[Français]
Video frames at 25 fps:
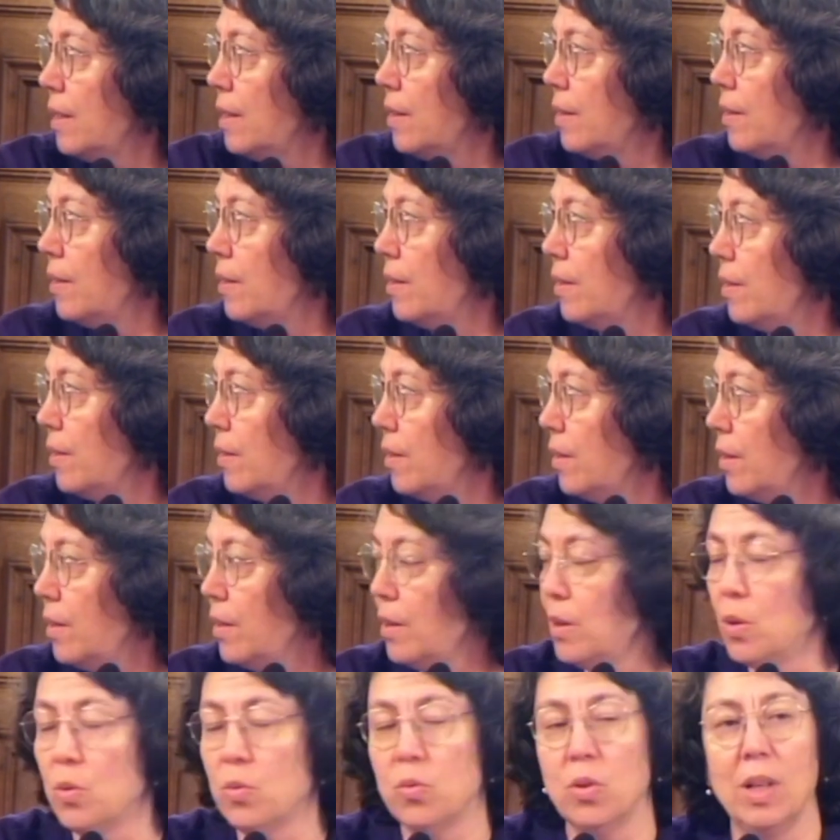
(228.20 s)

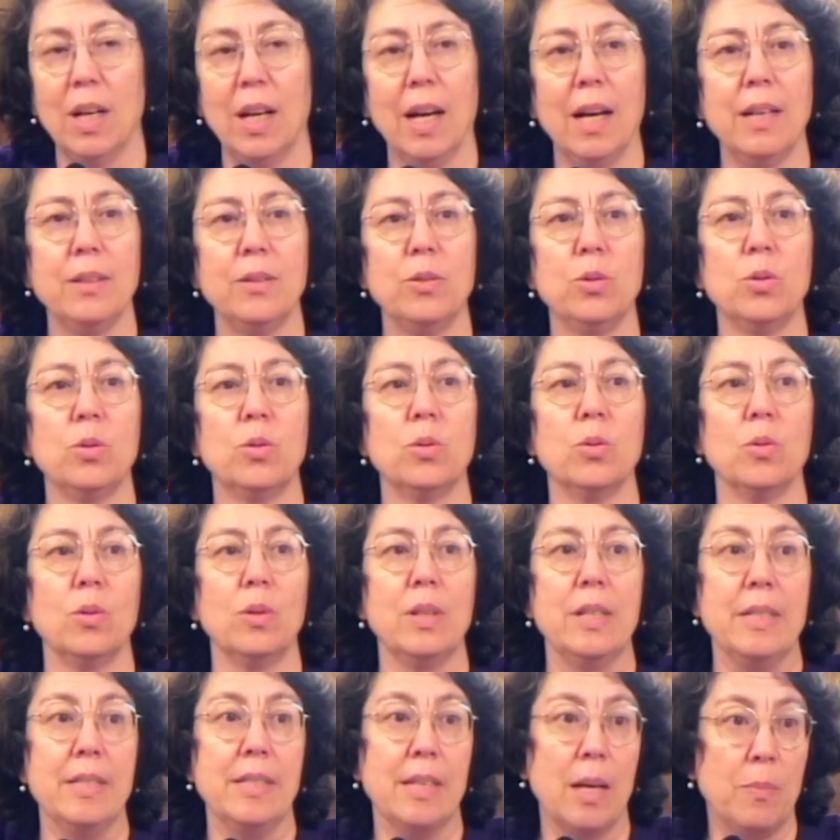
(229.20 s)
euh, voilà, ce sont
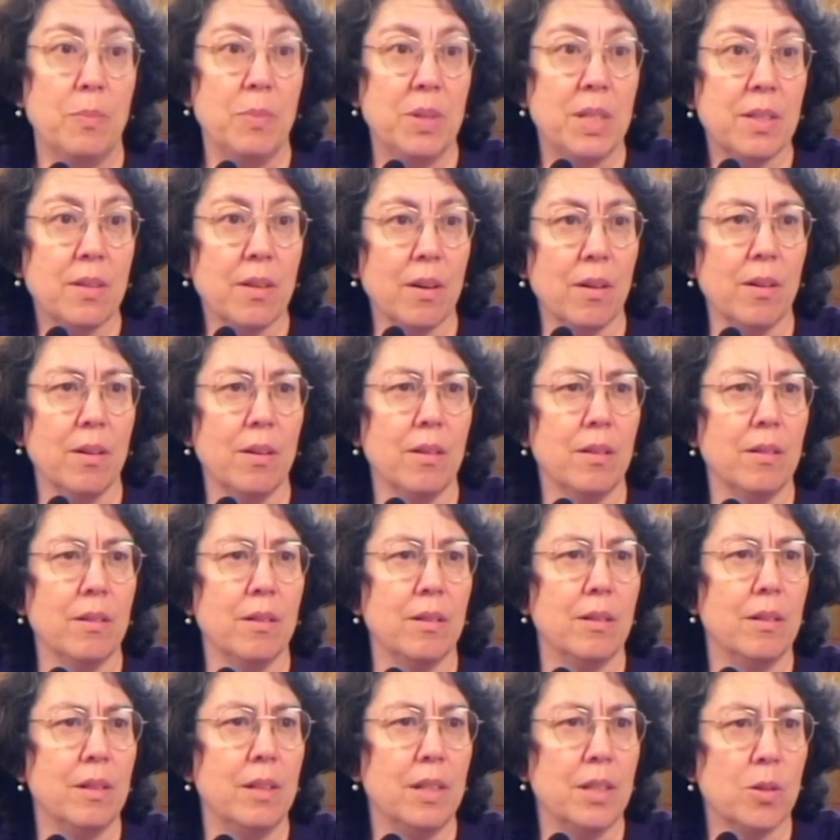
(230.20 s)
les habitants, euh,